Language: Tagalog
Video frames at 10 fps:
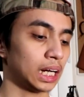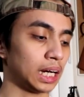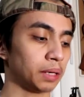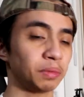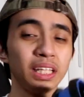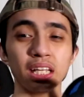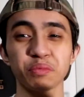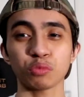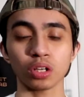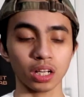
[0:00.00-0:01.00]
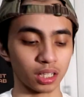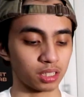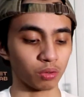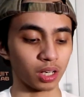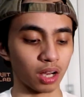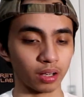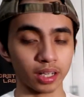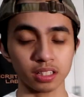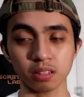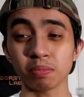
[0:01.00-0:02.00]
Uh, miniram ko lang kasi wala akong
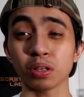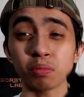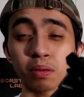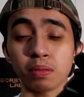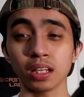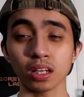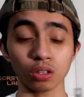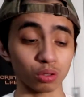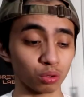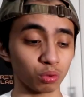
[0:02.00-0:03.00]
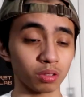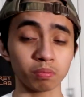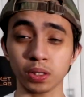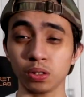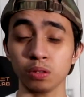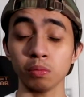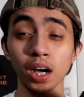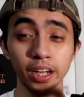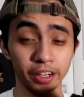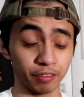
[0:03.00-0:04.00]
headset pero bibili ako soon pero
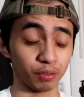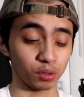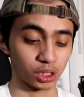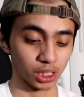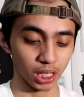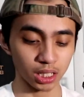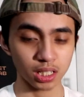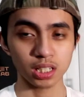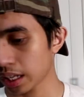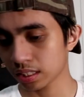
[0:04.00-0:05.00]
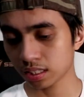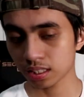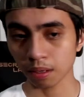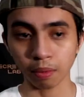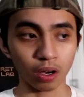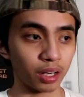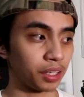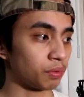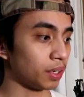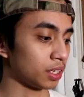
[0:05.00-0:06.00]
baka earphone siya. That's about
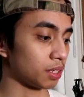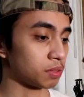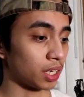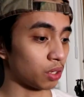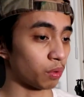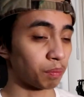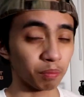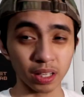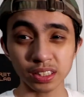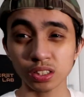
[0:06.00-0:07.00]
it when it comes sa equipment.